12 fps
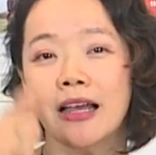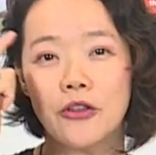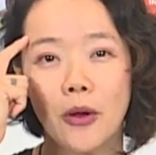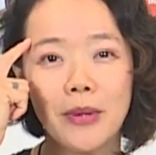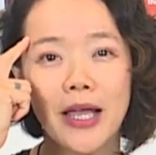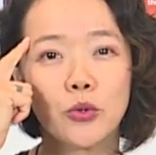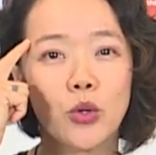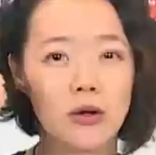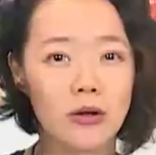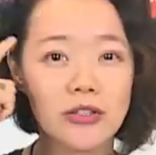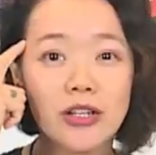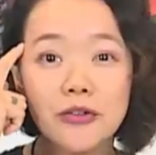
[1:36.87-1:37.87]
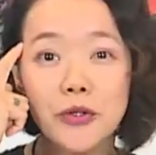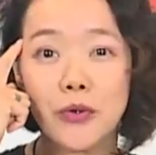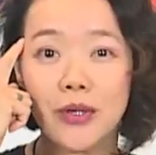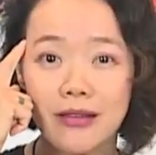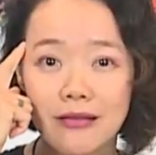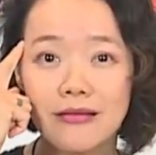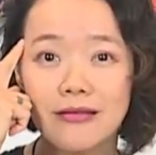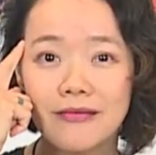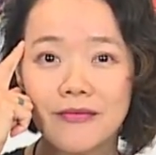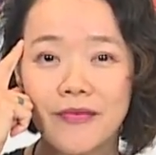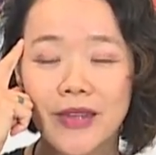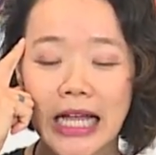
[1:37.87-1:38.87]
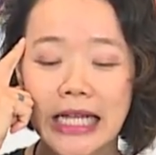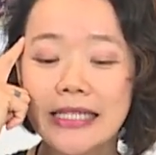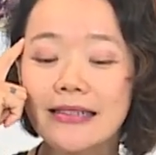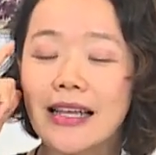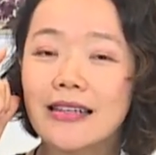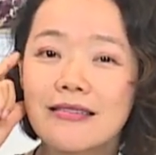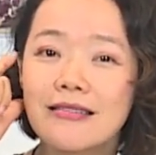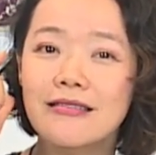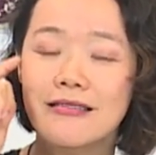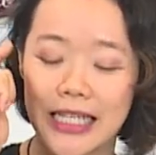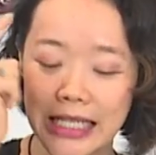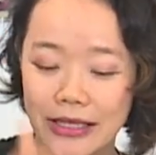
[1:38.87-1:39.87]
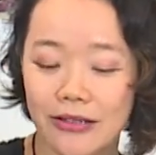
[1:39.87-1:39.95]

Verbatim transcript: Nhóm nghệ thuật rất nhiều ý tưởng, nhưng để đưa được ý